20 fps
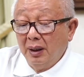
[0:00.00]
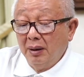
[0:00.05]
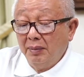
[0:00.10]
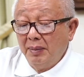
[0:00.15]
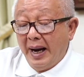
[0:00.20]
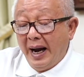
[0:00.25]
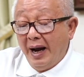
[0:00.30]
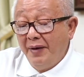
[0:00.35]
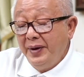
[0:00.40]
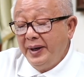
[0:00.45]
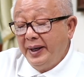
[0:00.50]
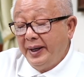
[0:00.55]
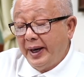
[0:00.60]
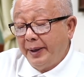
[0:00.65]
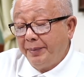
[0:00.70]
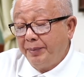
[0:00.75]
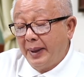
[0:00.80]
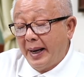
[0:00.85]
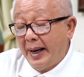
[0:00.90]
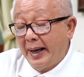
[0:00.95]
มหาวิกฤ
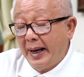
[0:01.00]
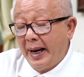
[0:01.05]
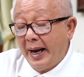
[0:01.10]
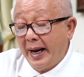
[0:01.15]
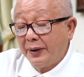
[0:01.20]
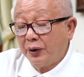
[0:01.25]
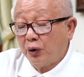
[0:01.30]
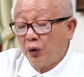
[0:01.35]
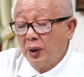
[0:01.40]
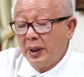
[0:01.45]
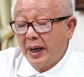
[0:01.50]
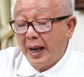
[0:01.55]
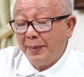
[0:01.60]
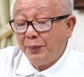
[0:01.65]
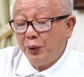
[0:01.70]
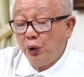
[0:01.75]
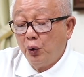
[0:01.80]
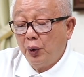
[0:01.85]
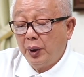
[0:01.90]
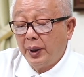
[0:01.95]
ตพลังงานสงคราม
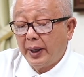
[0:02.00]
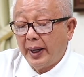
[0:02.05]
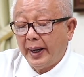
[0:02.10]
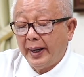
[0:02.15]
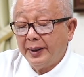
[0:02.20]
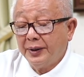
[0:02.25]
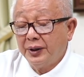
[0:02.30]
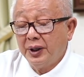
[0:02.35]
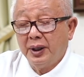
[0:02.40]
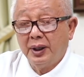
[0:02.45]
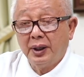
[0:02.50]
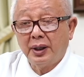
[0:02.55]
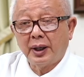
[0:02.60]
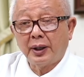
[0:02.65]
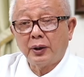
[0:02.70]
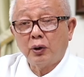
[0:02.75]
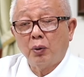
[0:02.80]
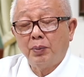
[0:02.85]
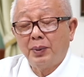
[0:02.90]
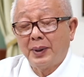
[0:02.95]
ยูเครนซึ่งกระ
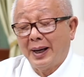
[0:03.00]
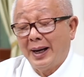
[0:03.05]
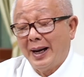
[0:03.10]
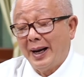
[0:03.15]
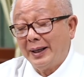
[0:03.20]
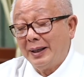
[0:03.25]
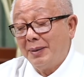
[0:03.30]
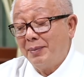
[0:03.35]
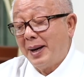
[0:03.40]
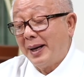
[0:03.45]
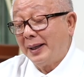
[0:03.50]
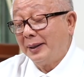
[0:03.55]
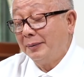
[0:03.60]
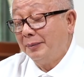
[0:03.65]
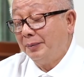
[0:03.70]
ทบราคาน้ำมัน